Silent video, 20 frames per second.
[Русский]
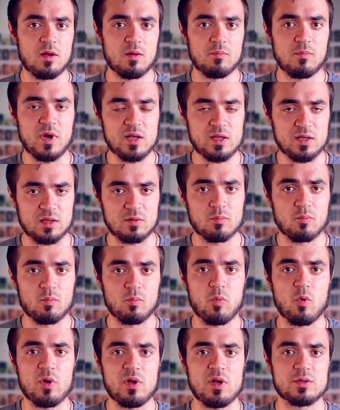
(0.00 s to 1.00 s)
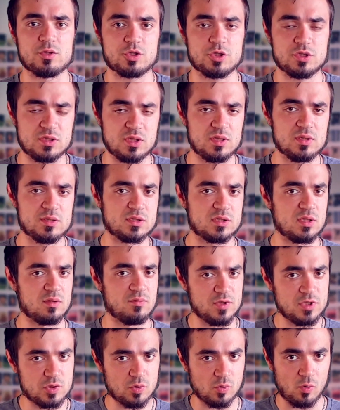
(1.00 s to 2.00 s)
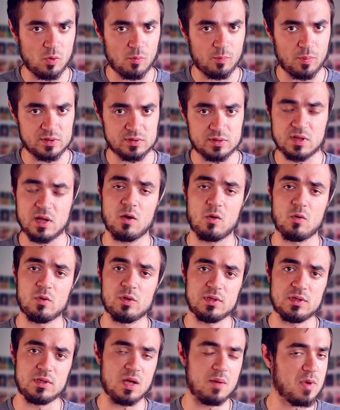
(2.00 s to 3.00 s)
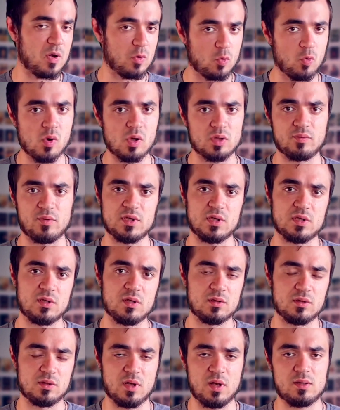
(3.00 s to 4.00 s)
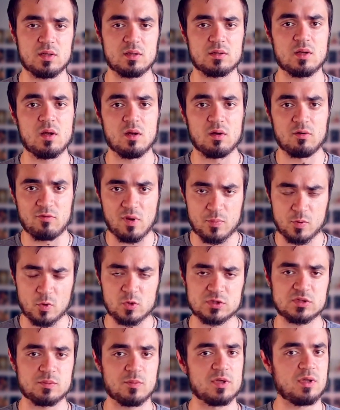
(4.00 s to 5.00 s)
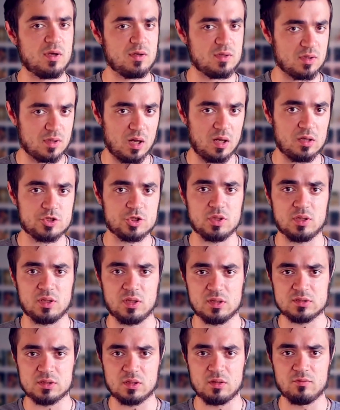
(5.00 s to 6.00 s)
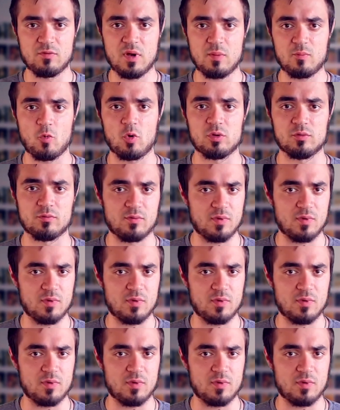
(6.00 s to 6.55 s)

моих более 60 видео о Пандау? Я могу ответить на этот вопрос, смотрите дальше, если вам он